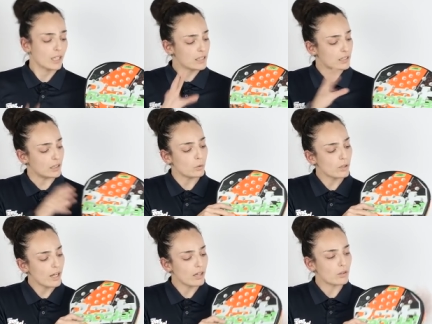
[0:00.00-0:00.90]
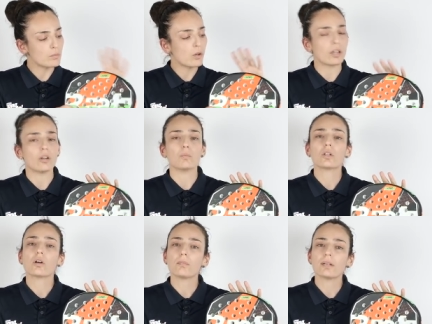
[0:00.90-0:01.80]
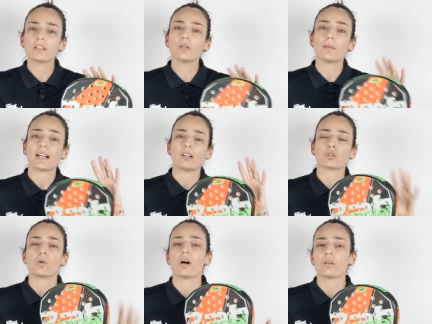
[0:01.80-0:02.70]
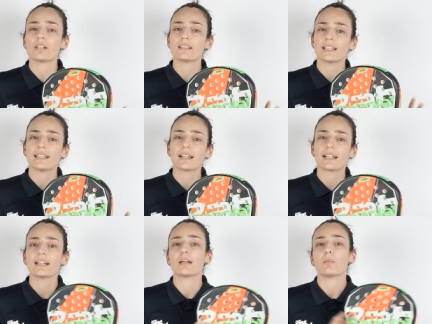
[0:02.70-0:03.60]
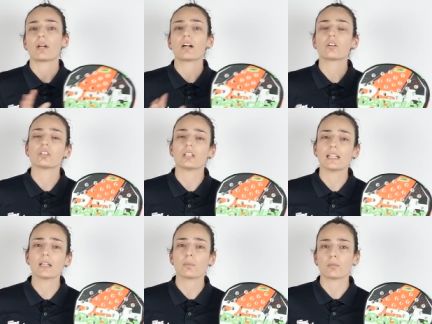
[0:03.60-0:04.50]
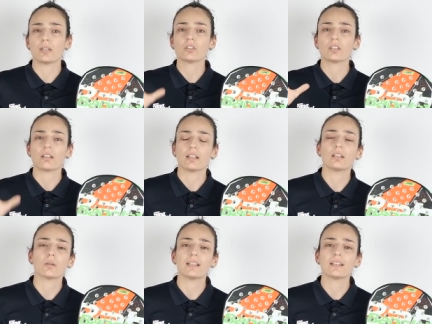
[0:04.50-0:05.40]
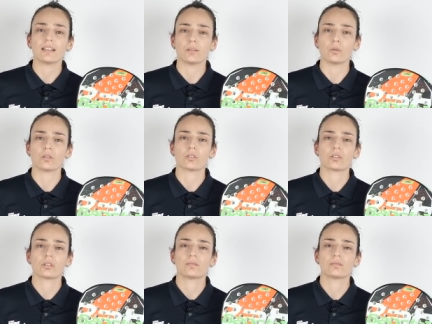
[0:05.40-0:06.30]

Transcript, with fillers: Sin duda, un modelo muy completo para los jugadores de ataque que podrán conseguir por menos de 120 euros.